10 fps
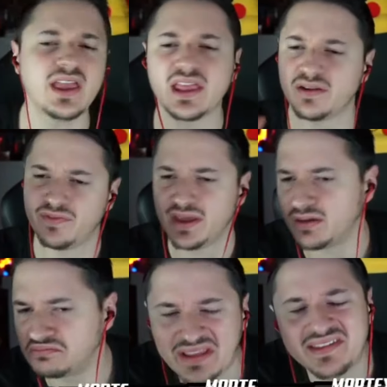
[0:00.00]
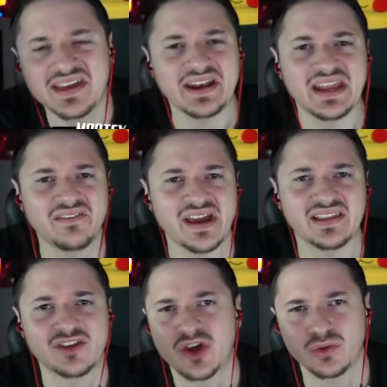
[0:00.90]
chiedervi quanti anni
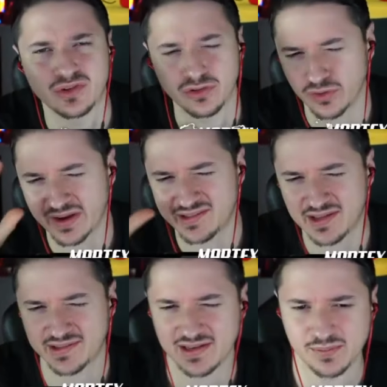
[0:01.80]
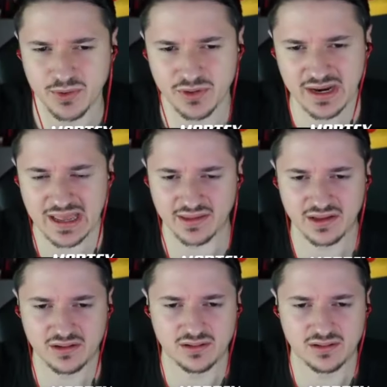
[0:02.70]
avete? Cioè tu dovresti essere il più grande,